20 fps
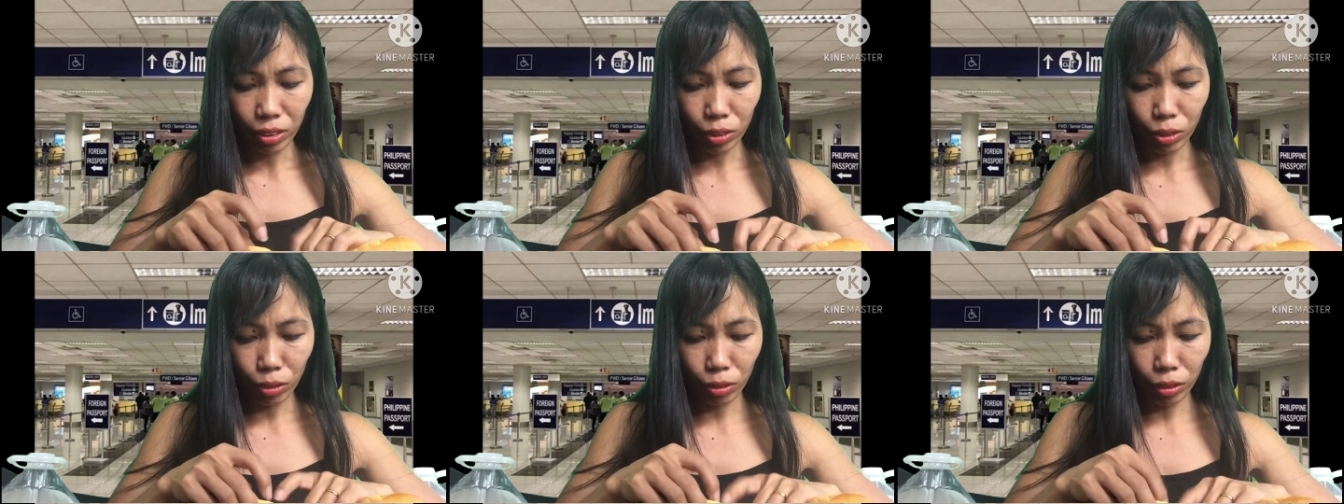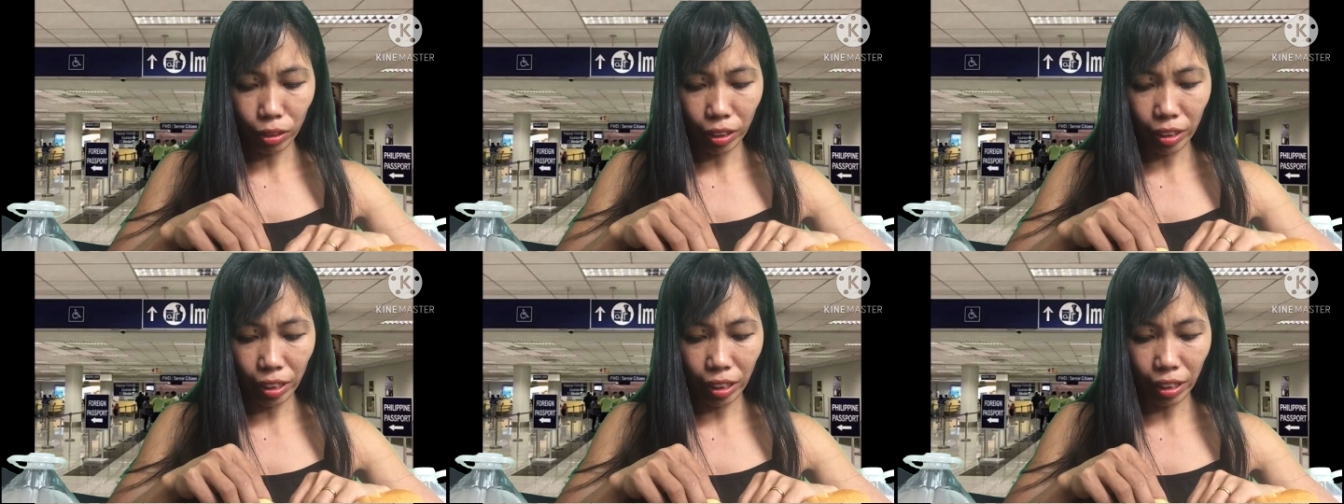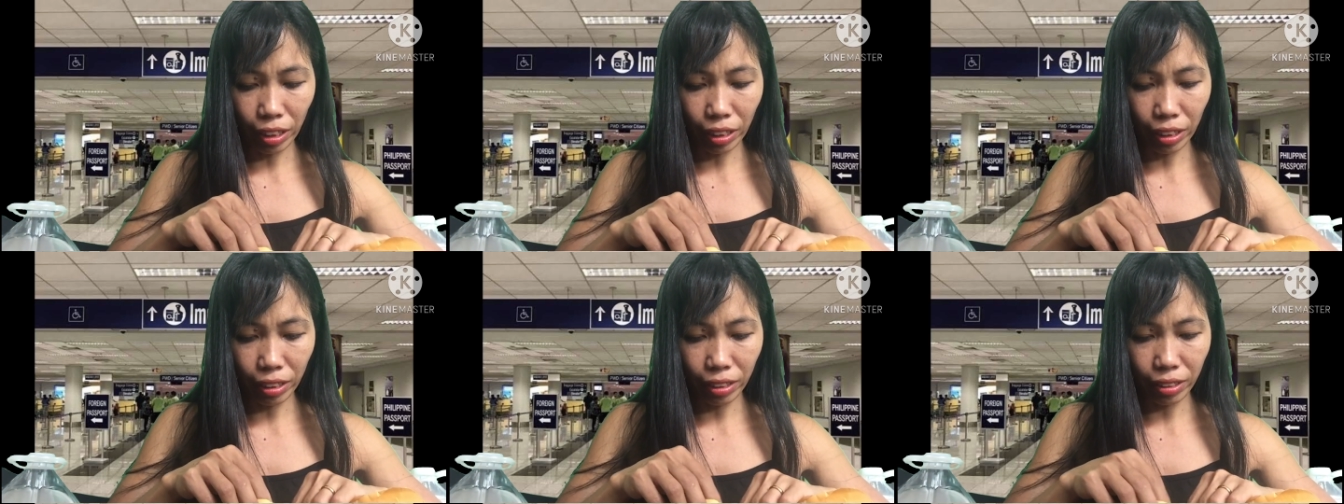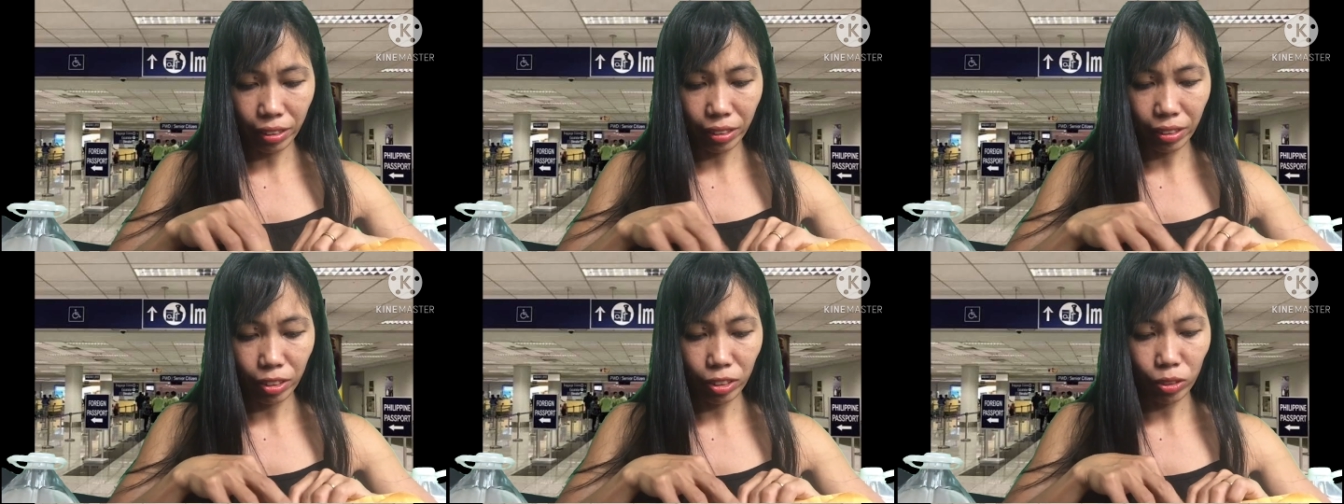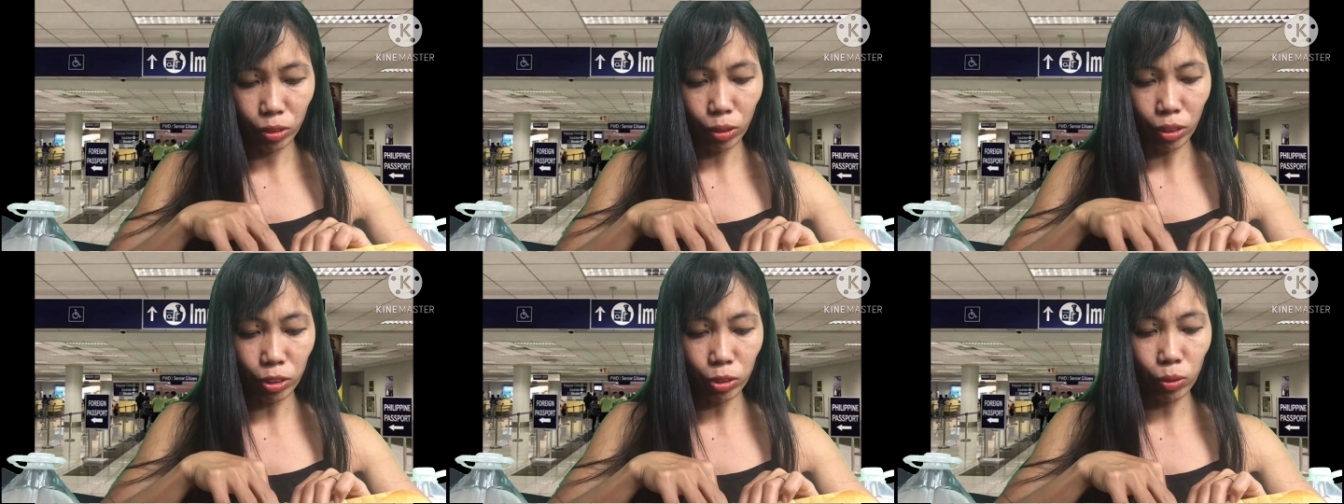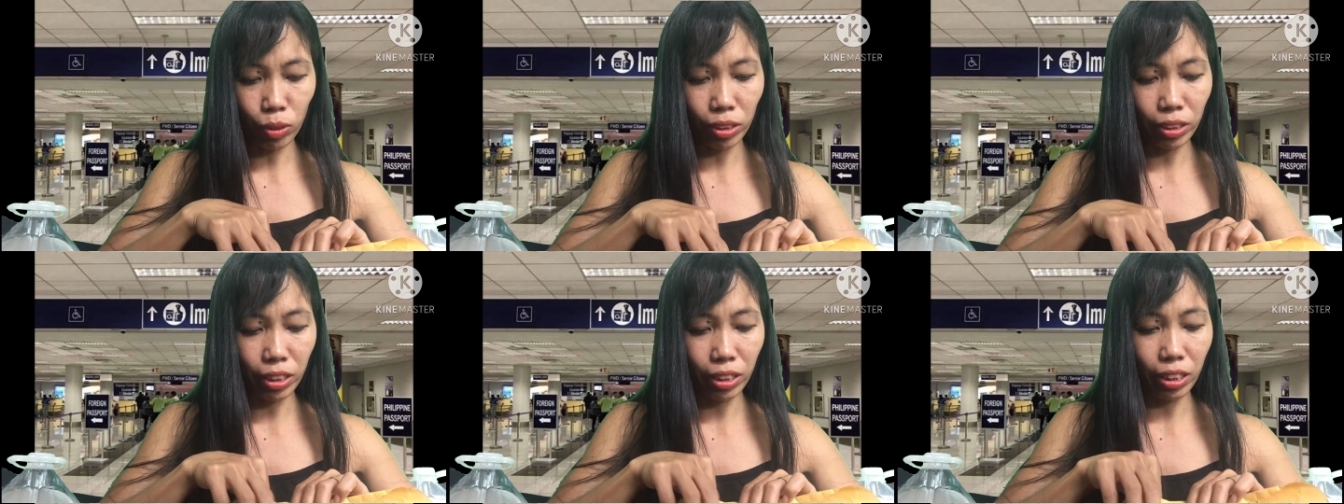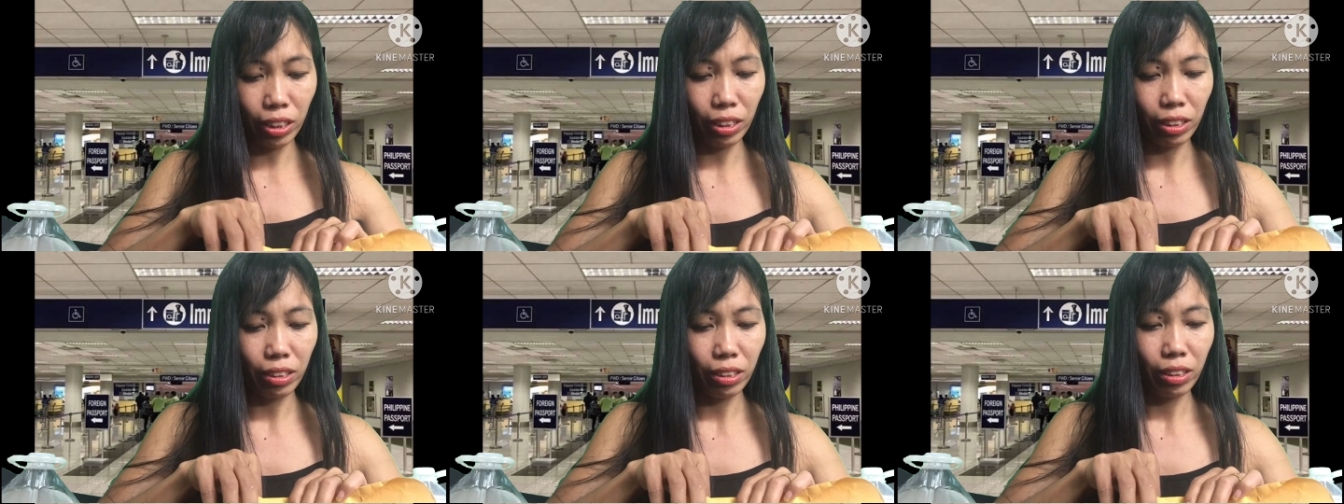So, ayan. So,
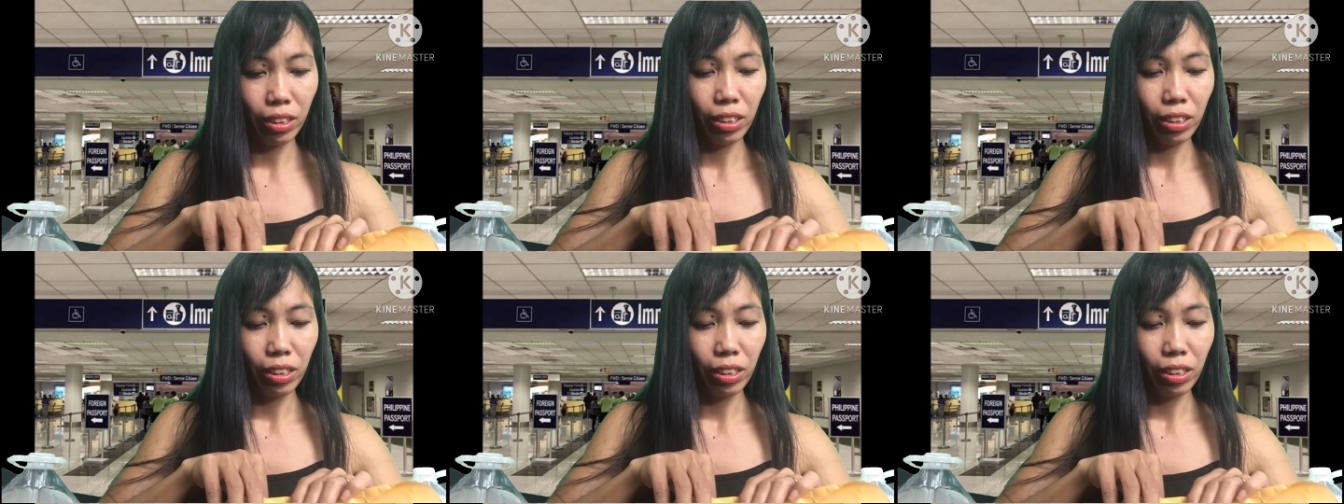actually,